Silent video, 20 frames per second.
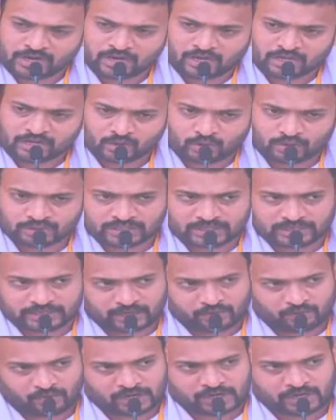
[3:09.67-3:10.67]
ఒక్క
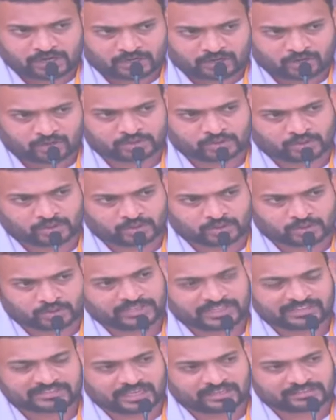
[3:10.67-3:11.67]
అంటే ఒక్క రోజు
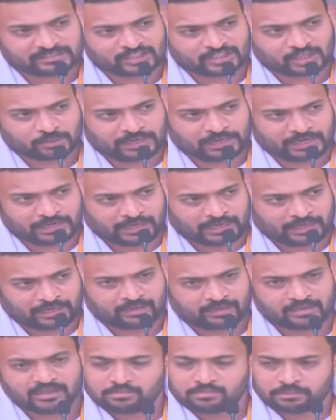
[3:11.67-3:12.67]
ఈ శాసనసభలు వెళ్ళి
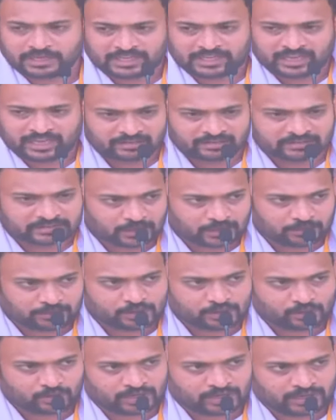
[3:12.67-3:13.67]
మీకేం
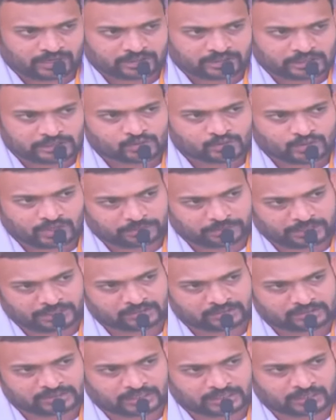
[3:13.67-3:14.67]
సమస్యలు ఉన్నాయని తెలుసుకునే
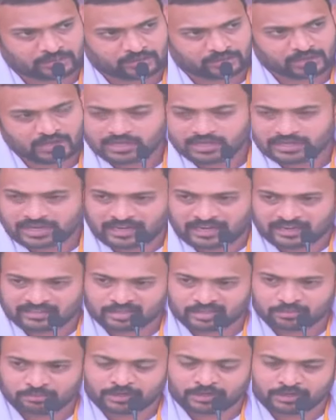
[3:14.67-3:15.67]
ప్రయత్నం చేయలేదు
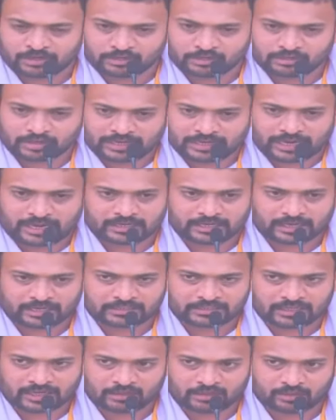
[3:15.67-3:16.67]
కనీసం మీరు నిధులు
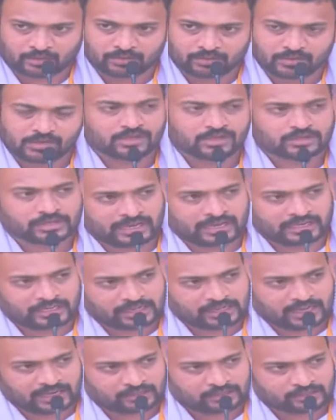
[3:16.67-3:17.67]
కేటాయించలేదు కానీ
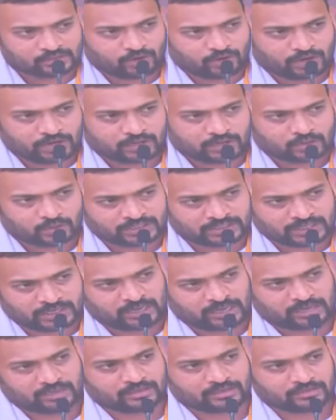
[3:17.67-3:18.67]
కనీసం ఒక్క
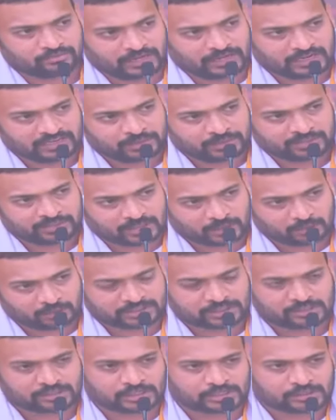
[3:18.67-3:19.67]
రోజైనా వెళ్ళి మీరు
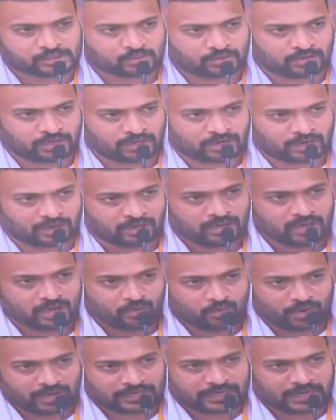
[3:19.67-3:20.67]
సమస్యలు తెలుసుకున్నారా
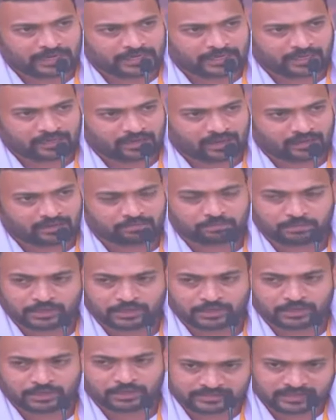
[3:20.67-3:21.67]
వాళ్ళకి అడిగారా
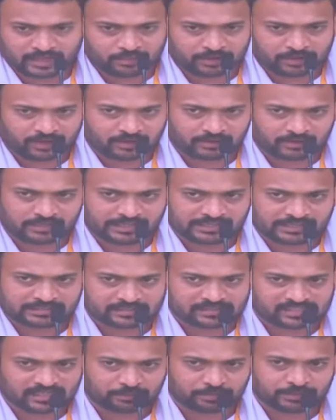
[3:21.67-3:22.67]
మీరు ఇస్తామన్న
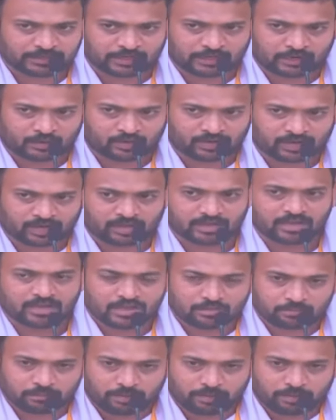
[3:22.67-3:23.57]
డీజిల్ సబ్సిడీలో కూడా